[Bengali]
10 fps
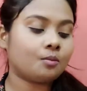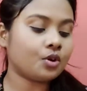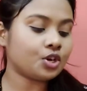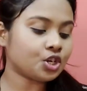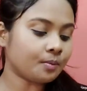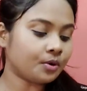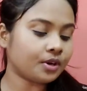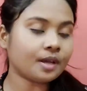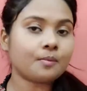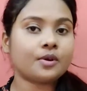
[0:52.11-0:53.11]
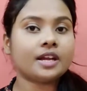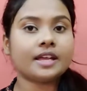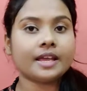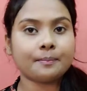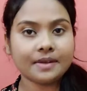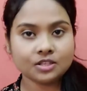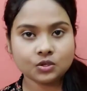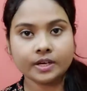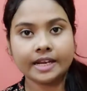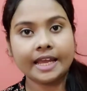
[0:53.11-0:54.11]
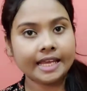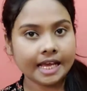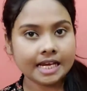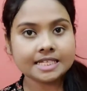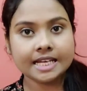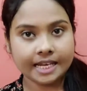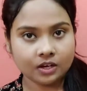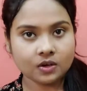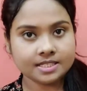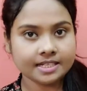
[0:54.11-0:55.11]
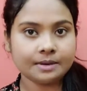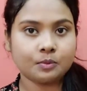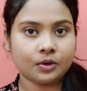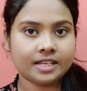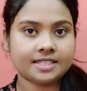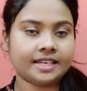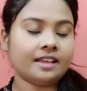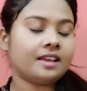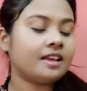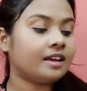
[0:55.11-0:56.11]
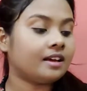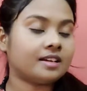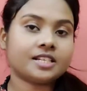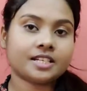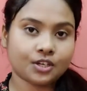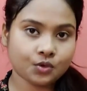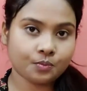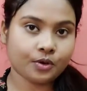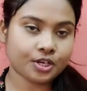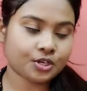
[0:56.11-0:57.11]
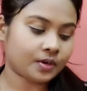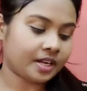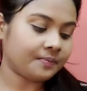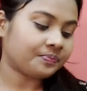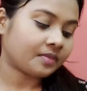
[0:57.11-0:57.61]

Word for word: বই সম্পর্কে বইয়ের পিছনে এইখানটায় লেখক যেটা বলেছেন সেটা একটু পড়ে শোনাই